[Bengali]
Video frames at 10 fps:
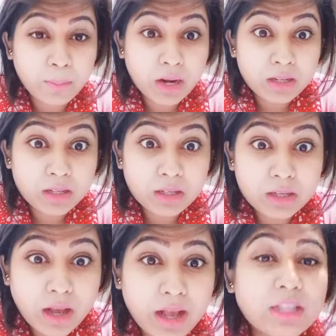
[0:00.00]
মানে
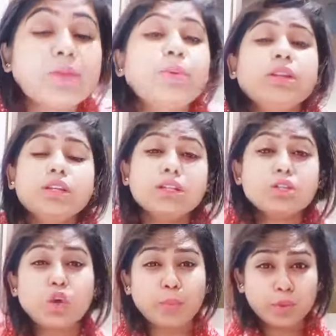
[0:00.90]
হাজব্যান্ডের সাথে
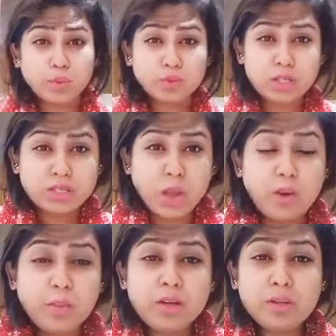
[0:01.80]
শপিং করতে
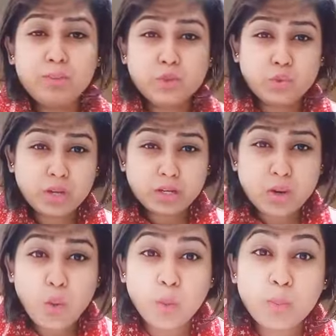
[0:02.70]
যাওয়া মানে ভীষণ
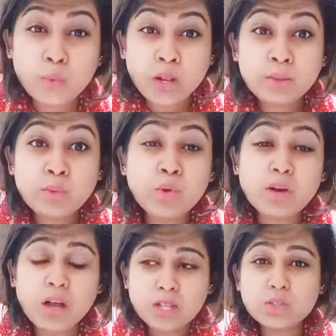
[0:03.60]
একটা অপরাধমূলক
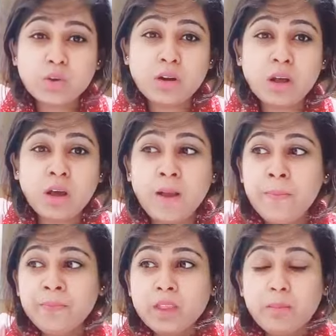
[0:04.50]
কাজ করা
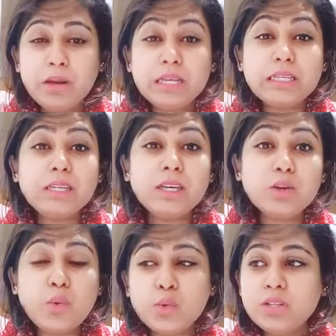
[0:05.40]
মানে কি
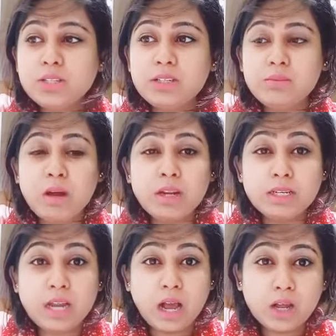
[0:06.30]
করছি মানে
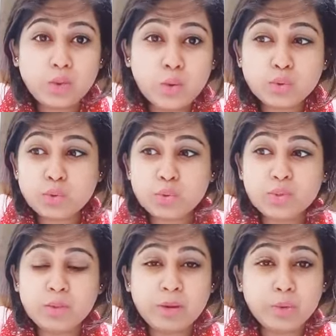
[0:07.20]
টাকা ধ্বংস
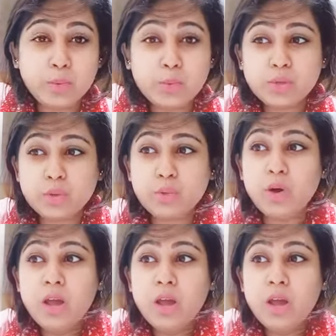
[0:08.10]
করছি মানে কোনো যেন